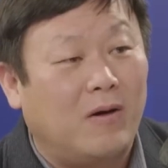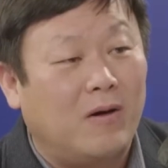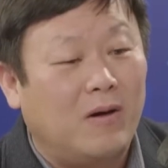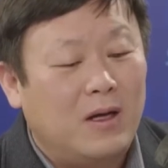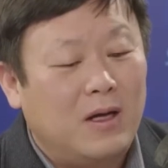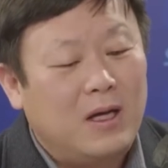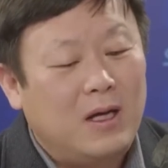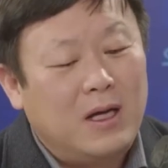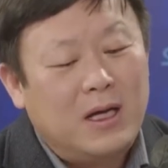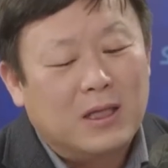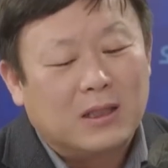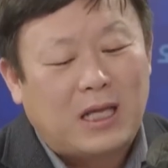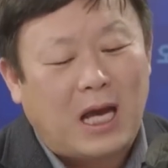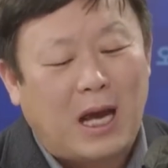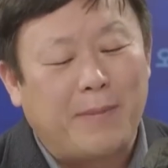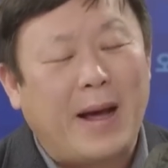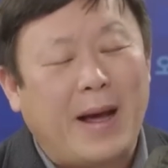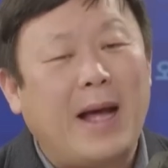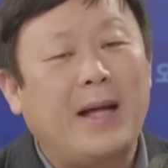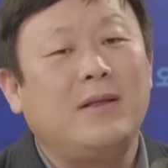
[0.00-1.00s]
그렇죠.
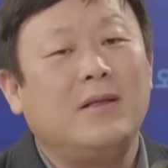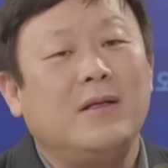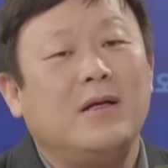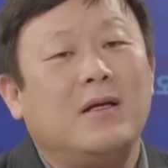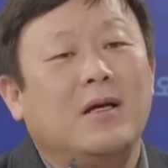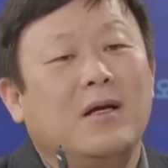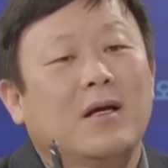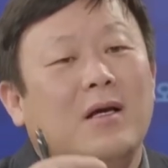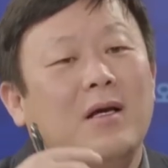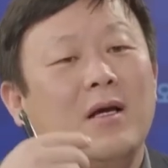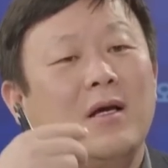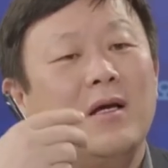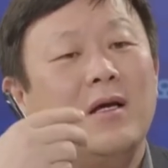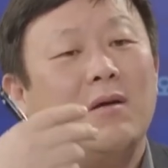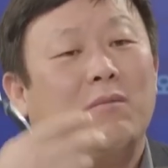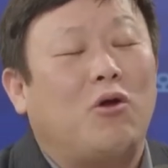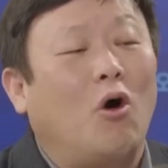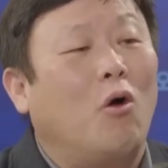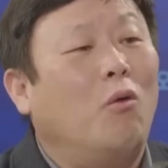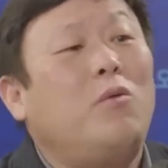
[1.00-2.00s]
다만
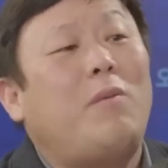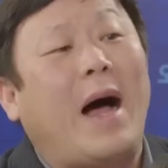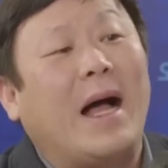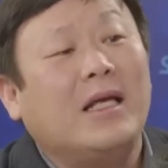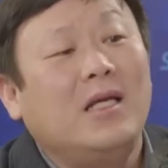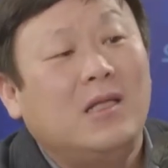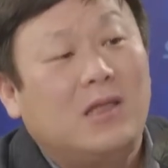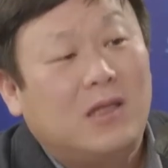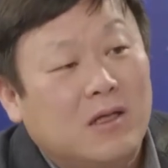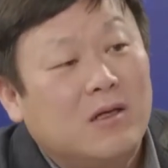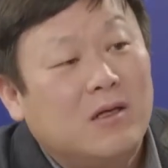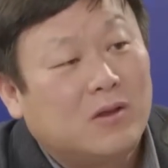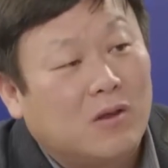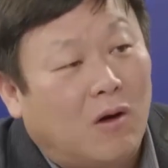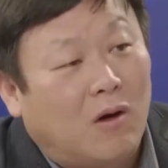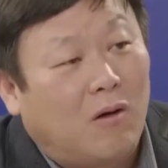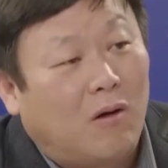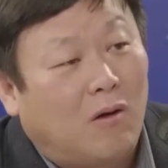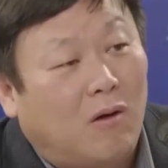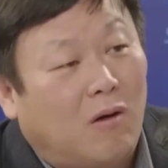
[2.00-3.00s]
너무 많이
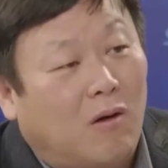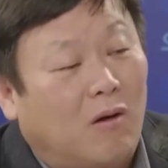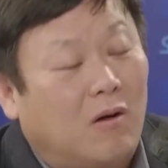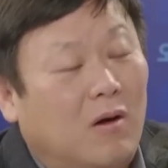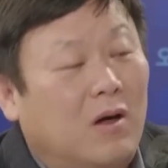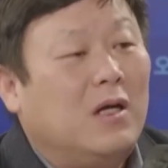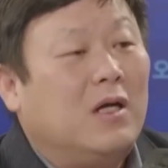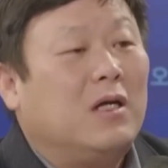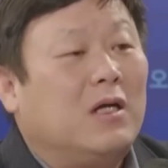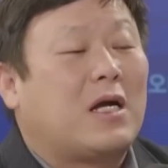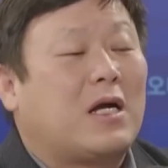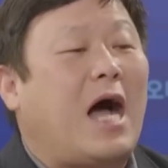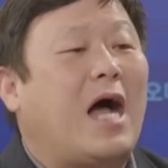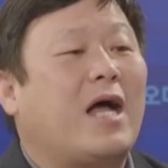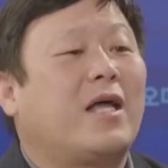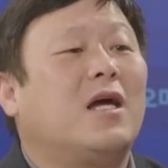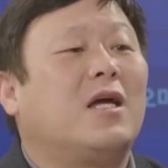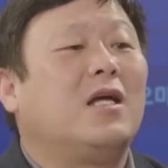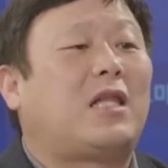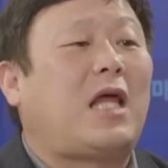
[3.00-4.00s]
뛰어서 네.
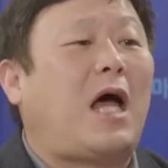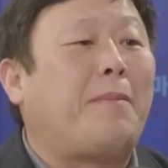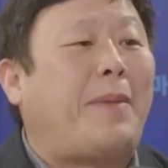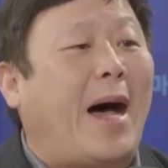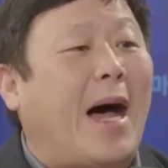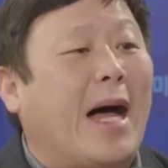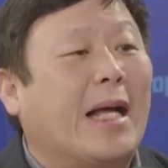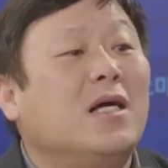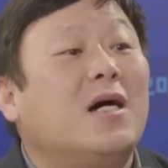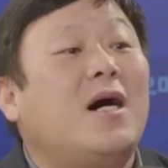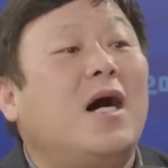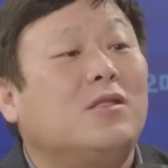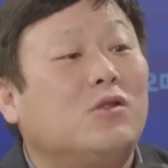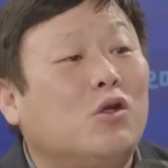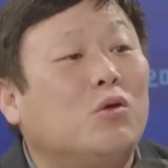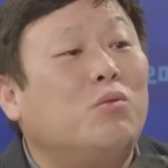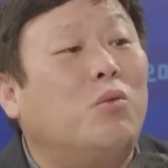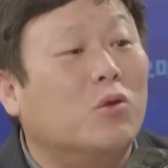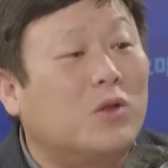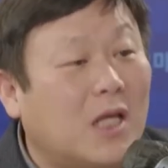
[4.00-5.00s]
가격이 다
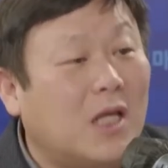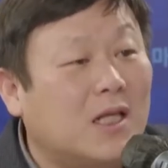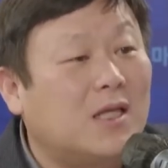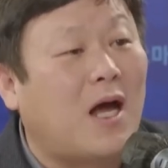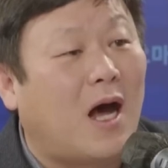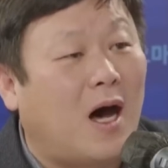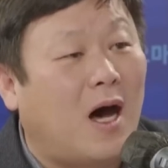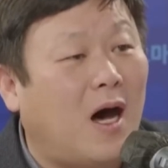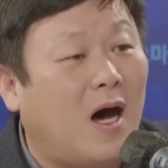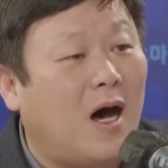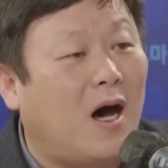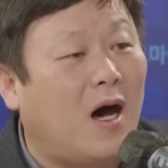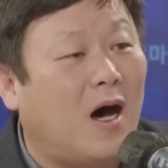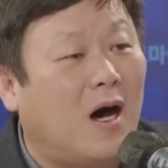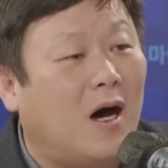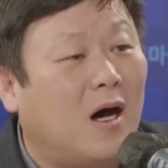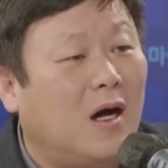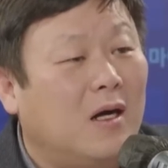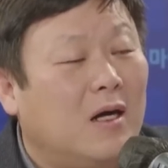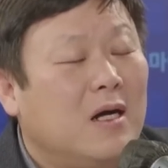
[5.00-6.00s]
반영하지도 못했다.
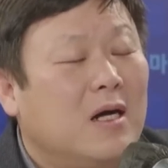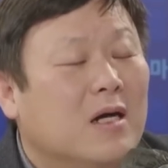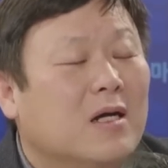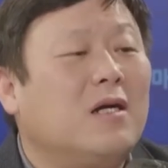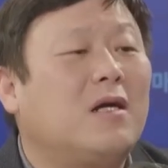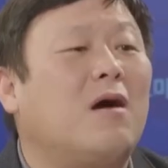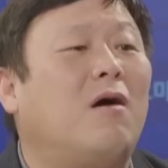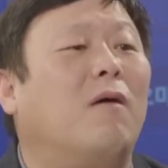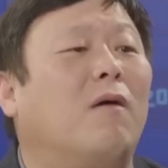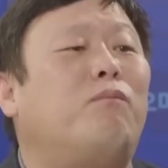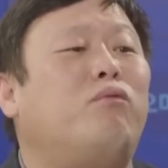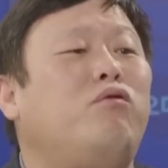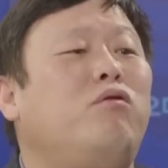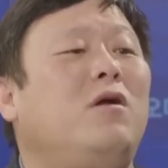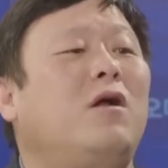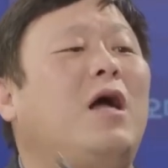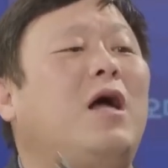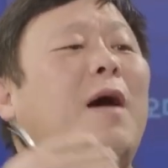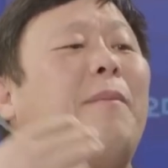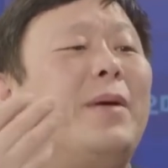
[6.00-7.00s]
음. 그러니까
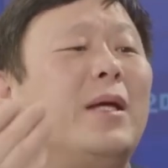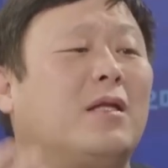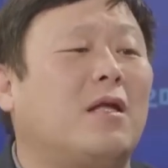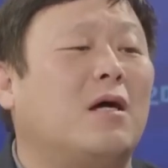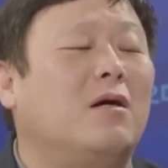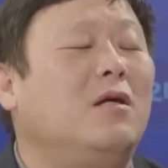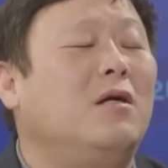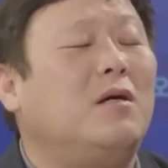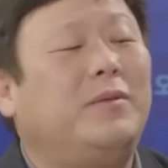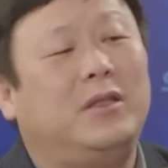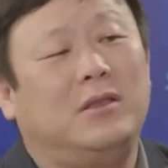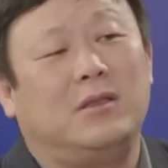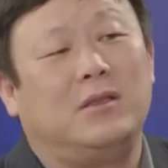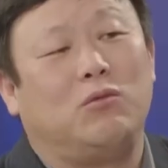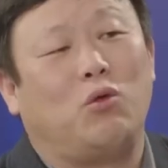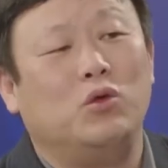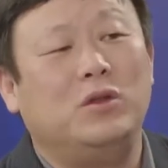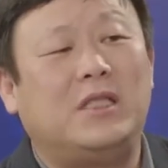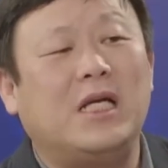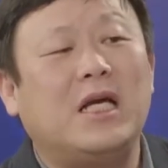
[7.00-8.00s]
불가피했다. 그러면
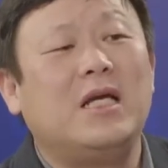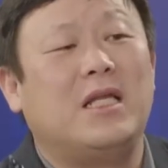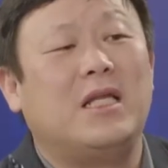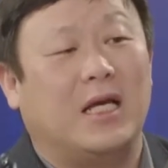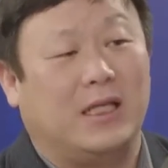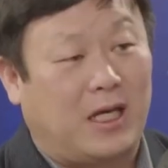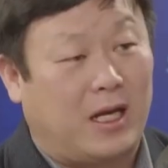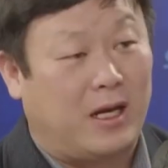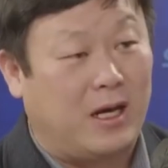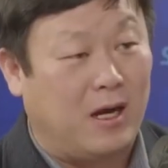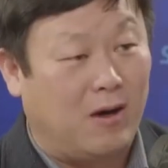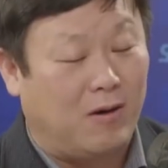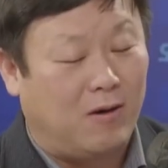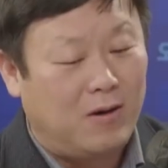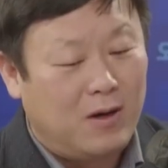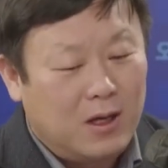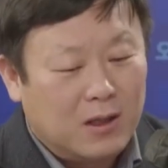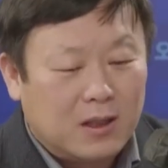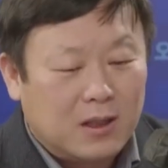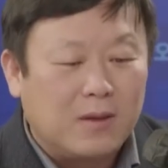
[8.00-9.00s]
논쟁이 되잖아요.
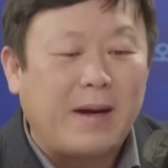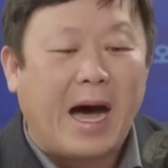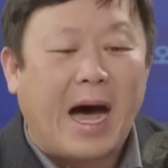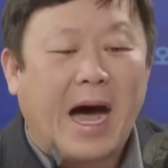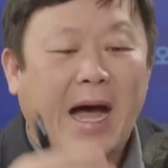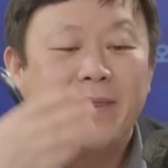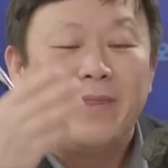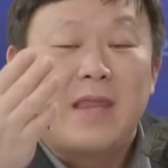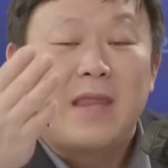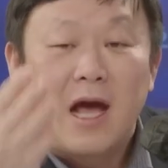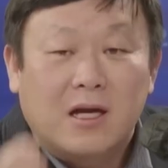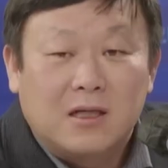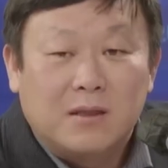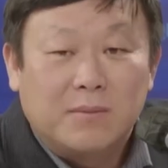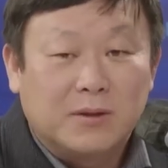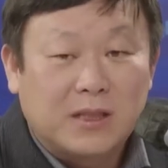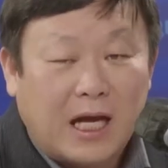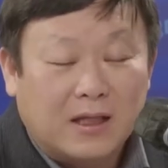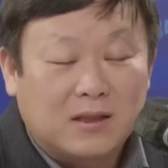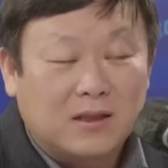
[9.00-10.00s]
그러면 안다.
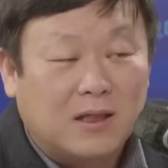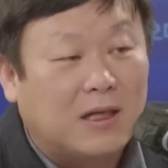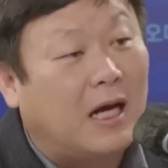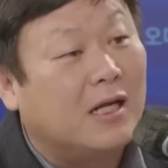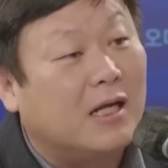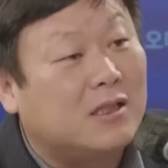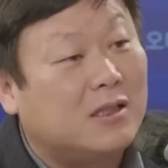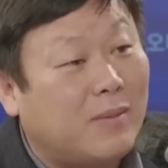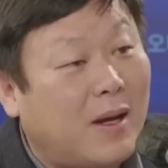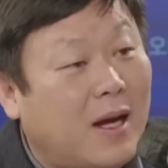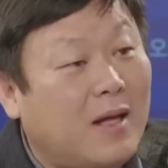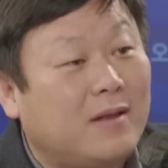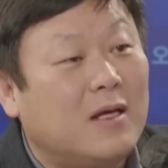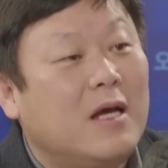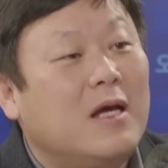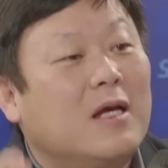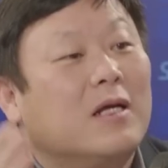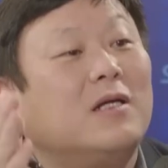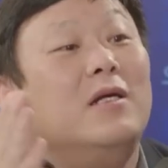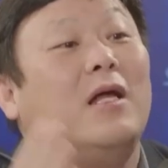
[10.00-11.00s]
그뭐 사정은 알지만
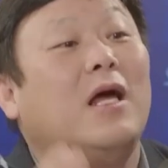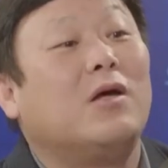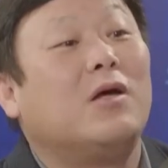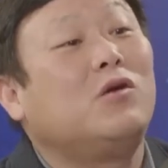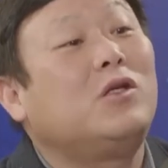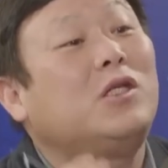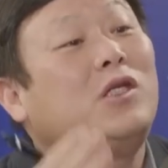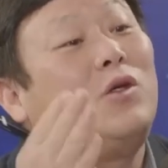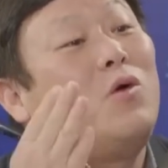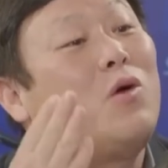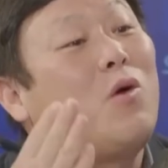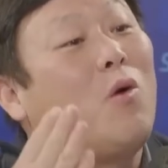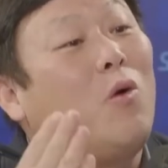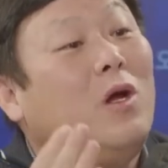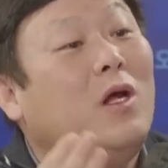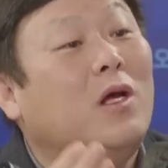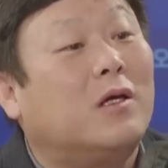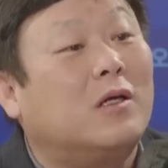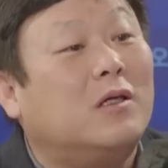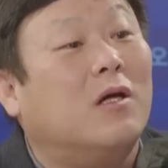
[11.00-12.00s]
그래도 10월에
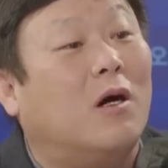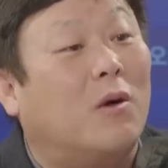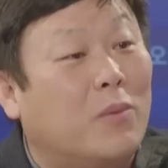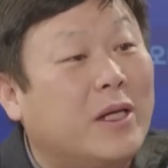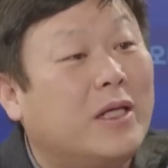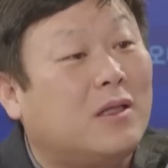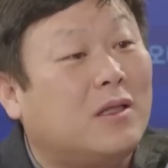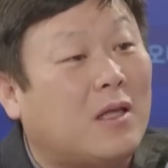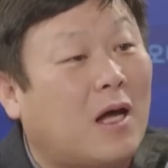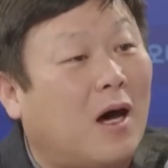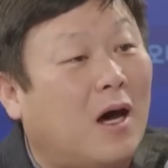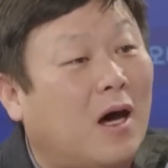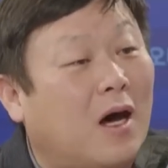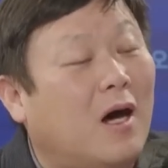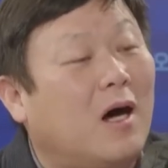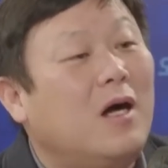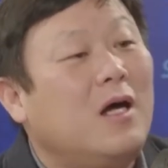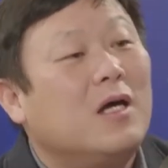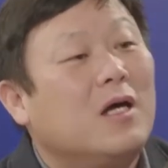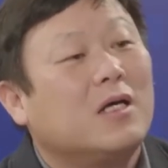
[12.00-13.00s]
올린 건 너무했다.
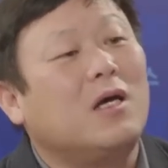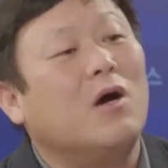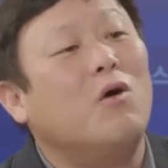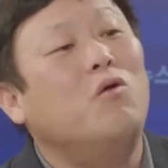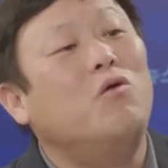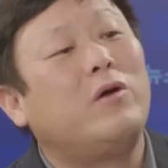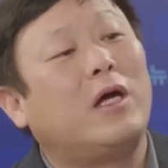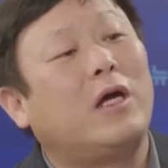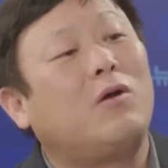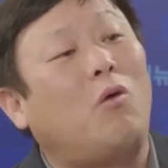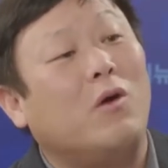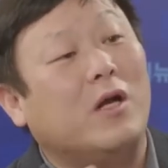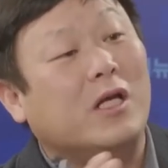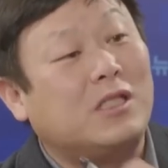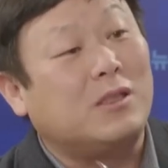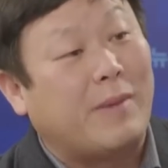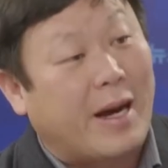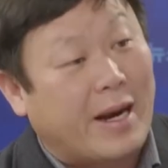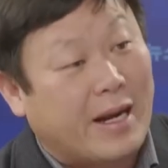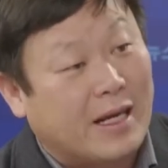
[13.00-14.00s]
음. 겨울에는
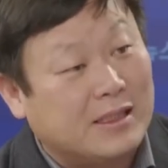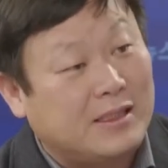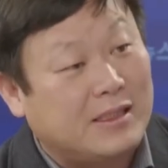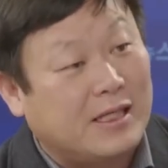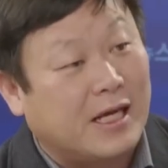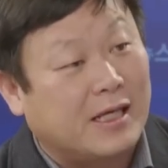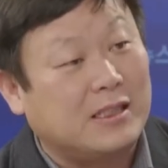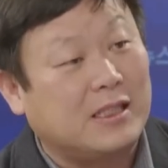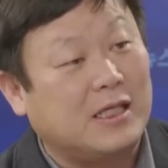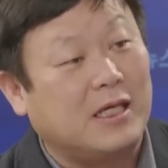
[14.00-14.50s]
올리지 말았어야지.